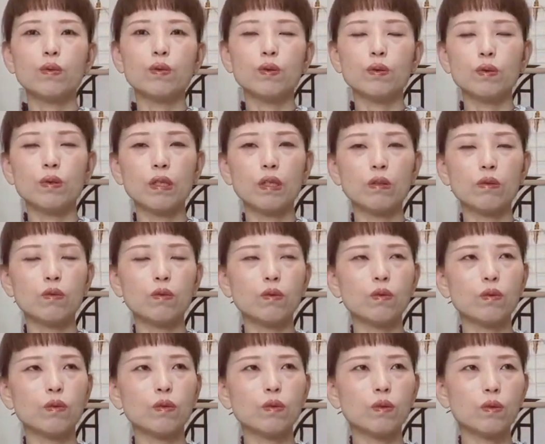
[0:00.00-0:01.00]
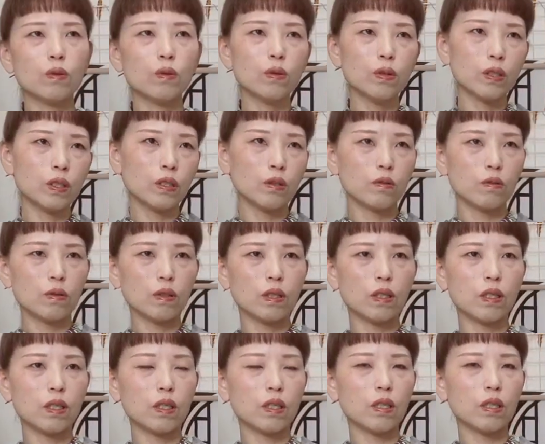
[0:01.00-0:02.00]
こあの届いたの
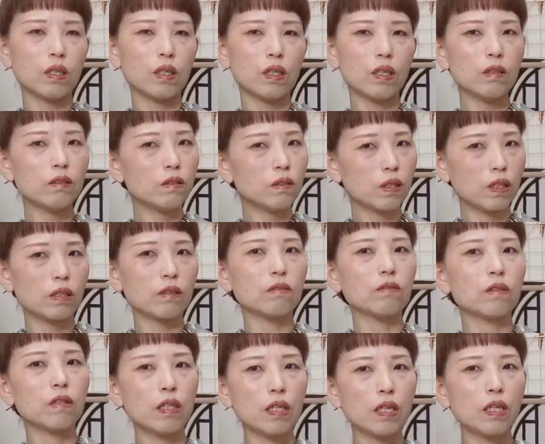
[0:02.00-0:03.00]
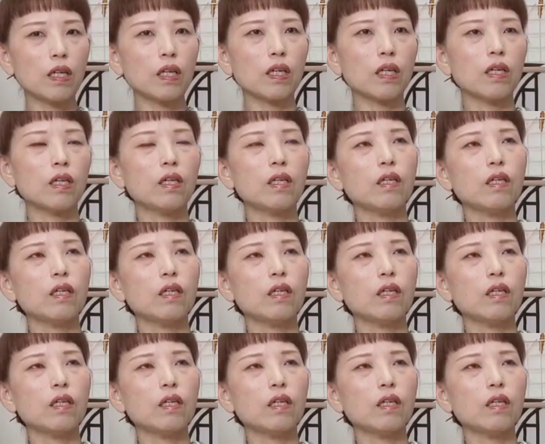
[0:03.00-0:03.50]
が春なので、